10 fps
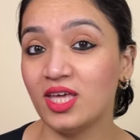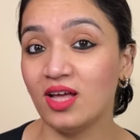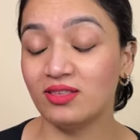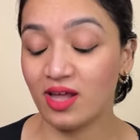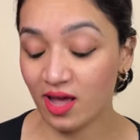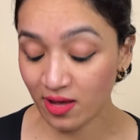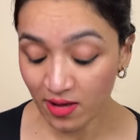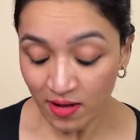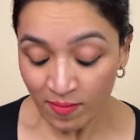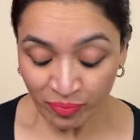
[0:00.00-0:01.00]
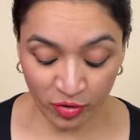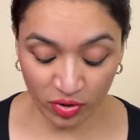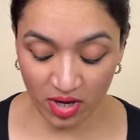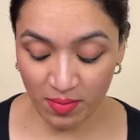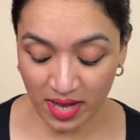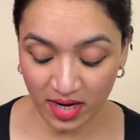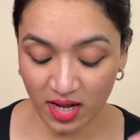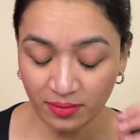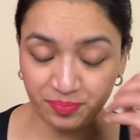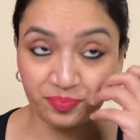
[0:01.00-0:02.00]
के अंदर है क्योंकि मैंने ना